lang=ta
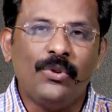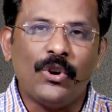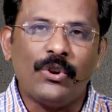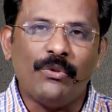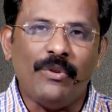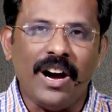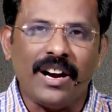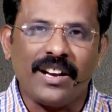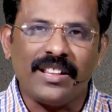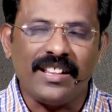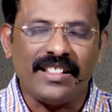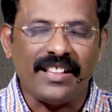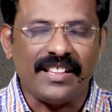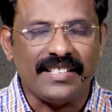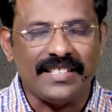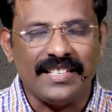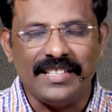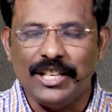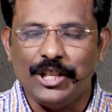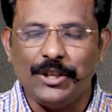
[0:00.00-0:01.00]
ஒரு வாக்கு
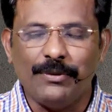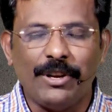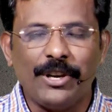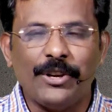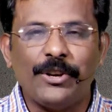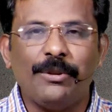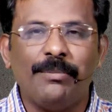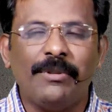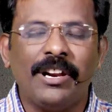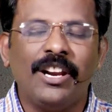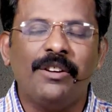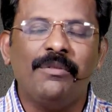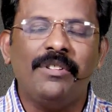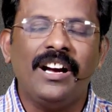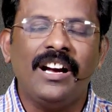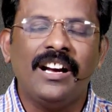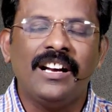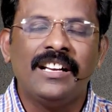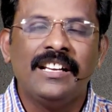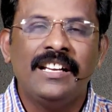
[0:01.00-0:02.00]
தத்தத்தை சிந்தித்து வருகிறோம் அல்லவா